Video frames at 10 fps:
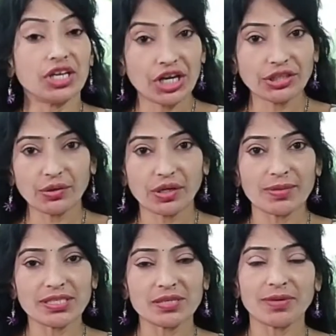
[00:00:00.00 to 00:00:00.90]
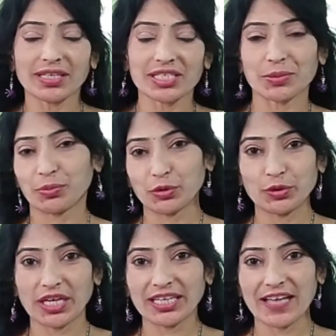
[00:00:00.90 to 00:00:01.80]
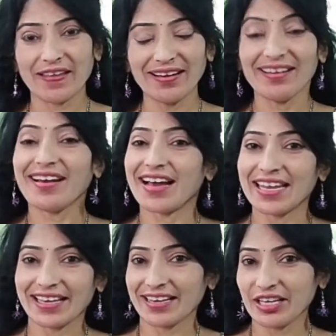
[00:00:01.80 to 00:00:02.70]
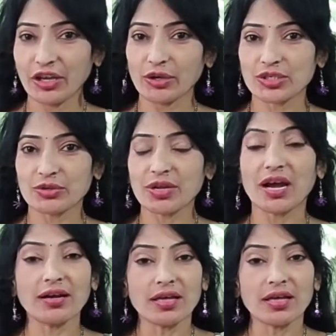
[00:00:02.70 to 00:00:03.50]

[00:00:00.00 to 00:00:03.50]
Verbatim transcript: ఏదో ఒక మంచి మాట చెప్తూ ఉన్నాను కదా అలాగే ఈ రోజు కూడా